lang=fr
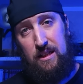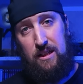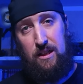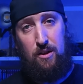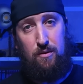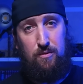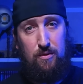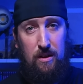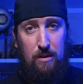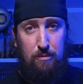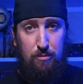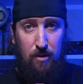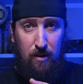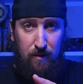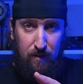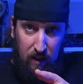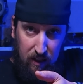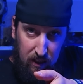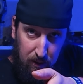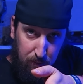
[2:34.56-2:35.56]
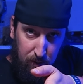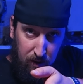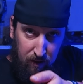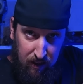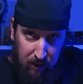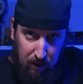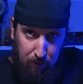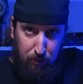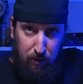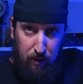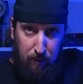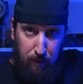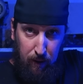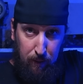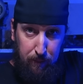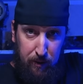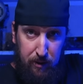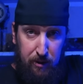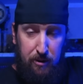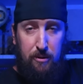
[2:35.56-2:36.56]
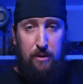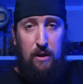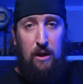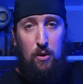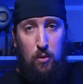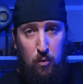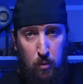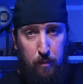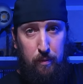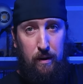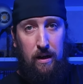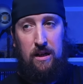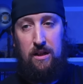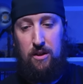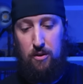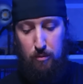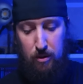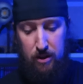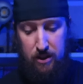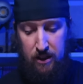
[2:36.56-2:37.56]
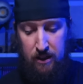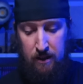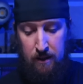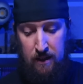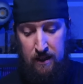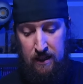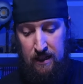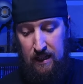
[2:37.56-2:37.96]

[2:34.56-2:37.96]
C'est-à-dire que vous allez pouvoir faire des plans avec la poignée perpendiculaire ou parallèle au boîtier.